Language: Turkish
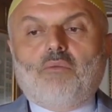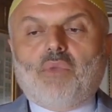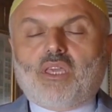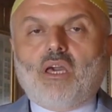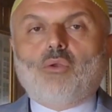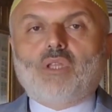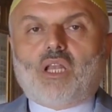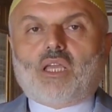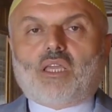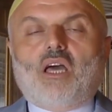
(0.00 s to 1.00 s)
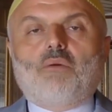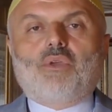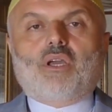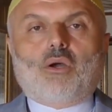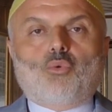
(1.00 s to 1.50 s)
mekan olarak
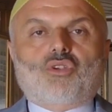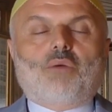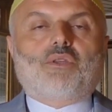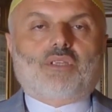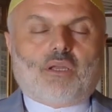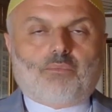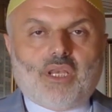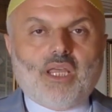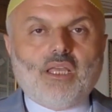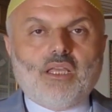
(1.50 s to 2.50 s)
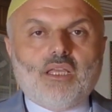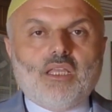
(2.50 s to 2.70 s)
Kabe'ye kavuşamasak bile